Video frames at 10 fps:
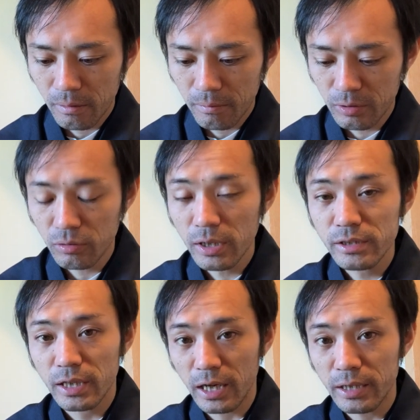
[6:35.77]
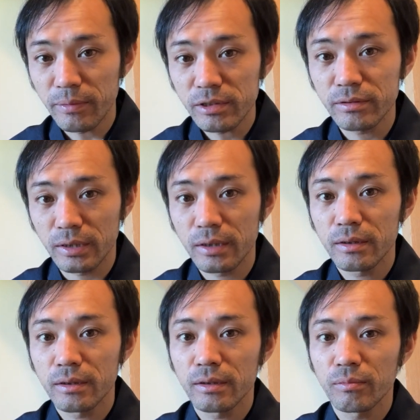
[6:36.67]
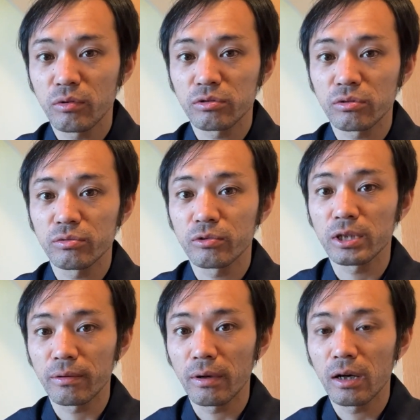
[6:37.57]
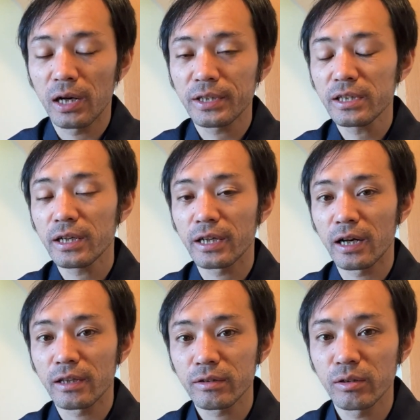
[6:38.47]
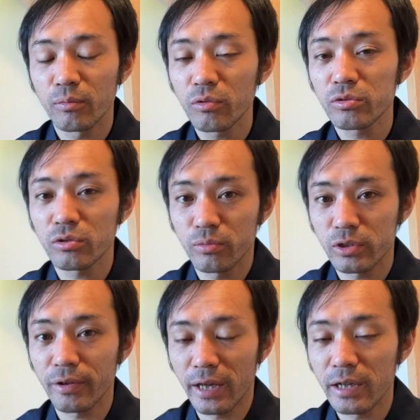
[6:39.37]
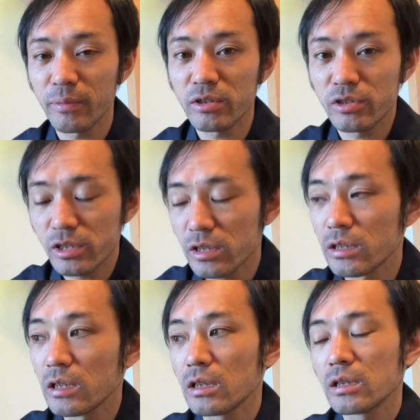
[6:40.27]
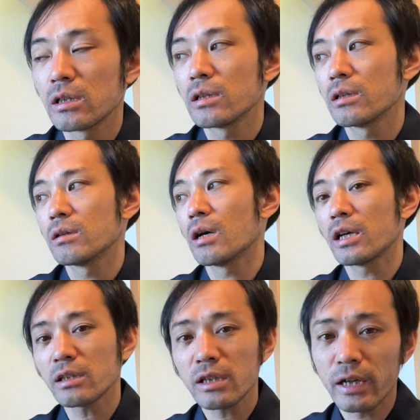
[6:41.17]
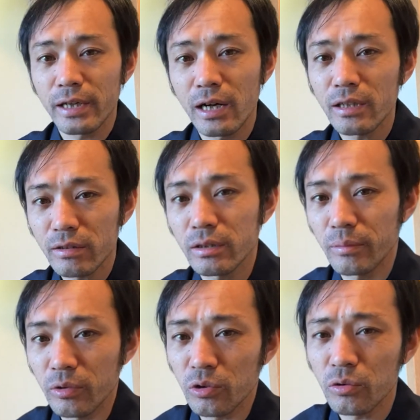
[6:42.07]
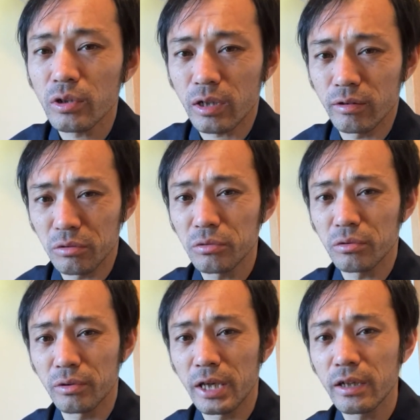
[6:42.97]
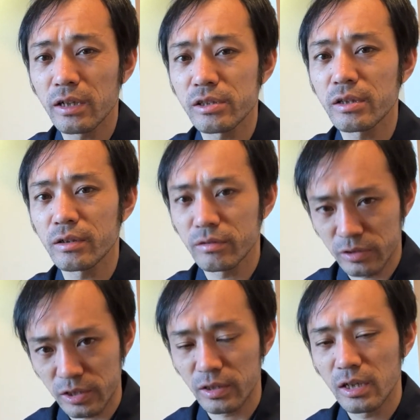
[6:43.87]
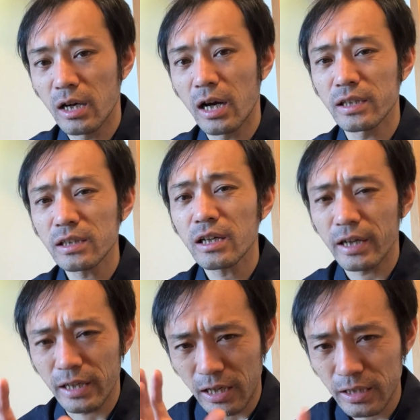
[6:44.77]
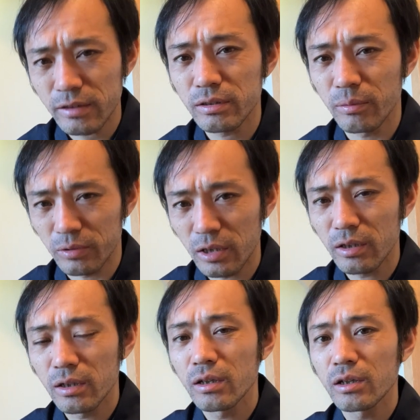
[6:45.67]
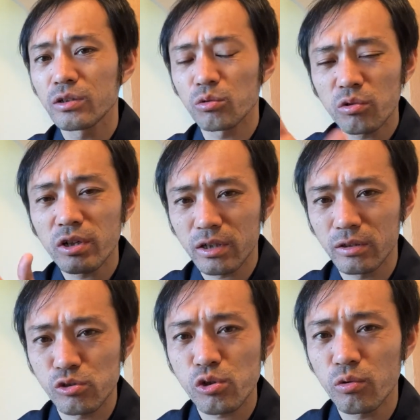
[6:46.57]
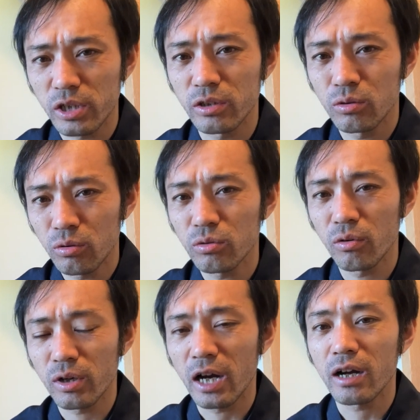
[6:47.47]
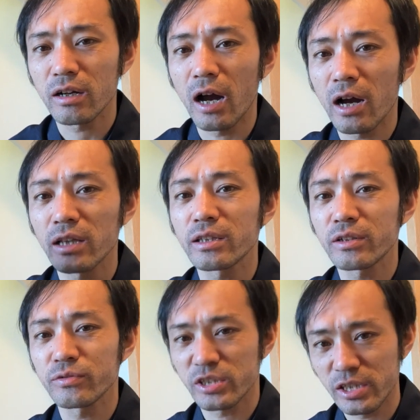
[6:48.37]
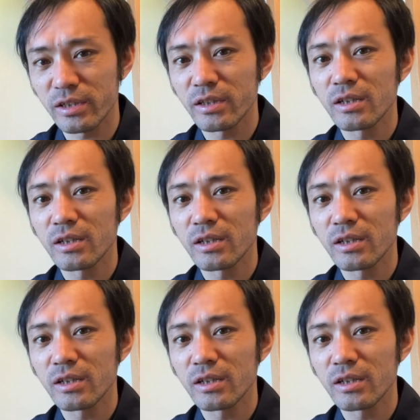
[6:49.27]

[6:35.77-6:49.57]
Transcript: まあとりあえずやりますんで僕と久保さんはあなたがやらなくても僕と久保さんやりますしえー、あなたがやらなくても世の中はどんどん変化していくしあなたがやらなくてもね世の中の商品どんどん価格上がってくるし